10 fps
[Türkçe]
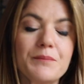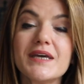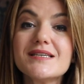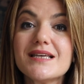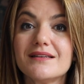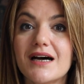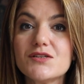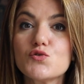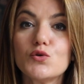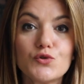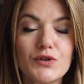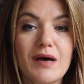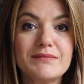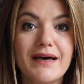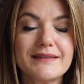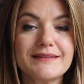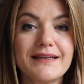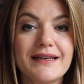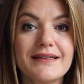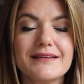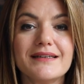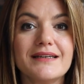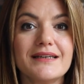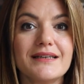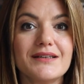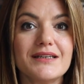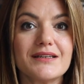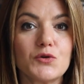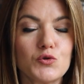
Piyasalar son dönemlerde e,